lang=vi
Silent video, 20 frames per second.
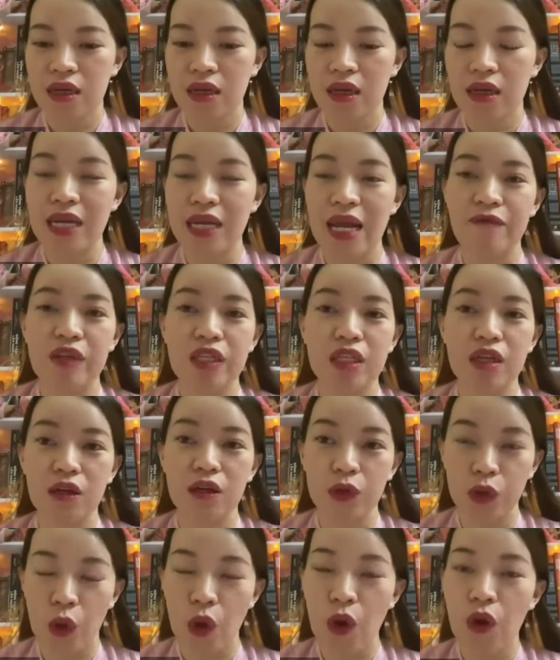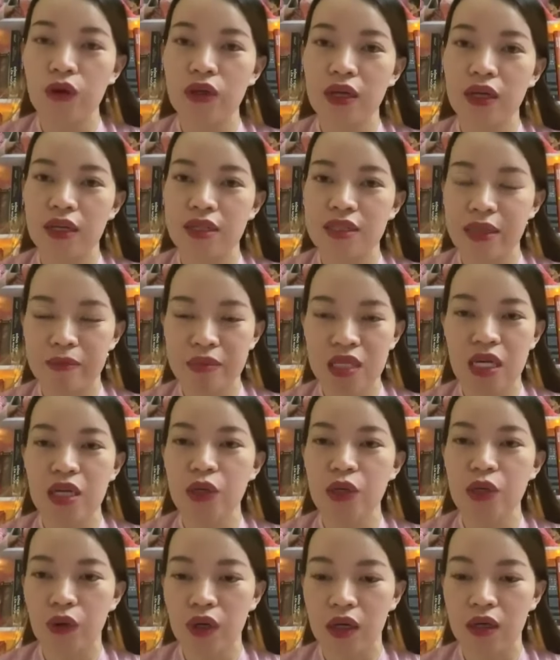làm việc thật là tốt à, chăm chỉ
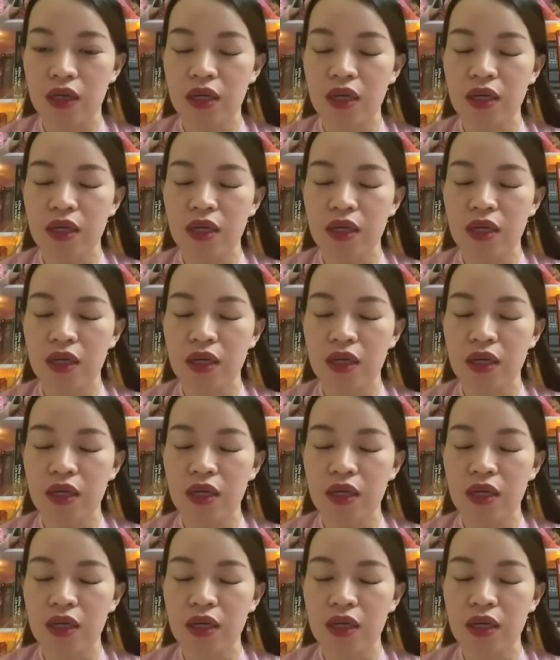nỗ lực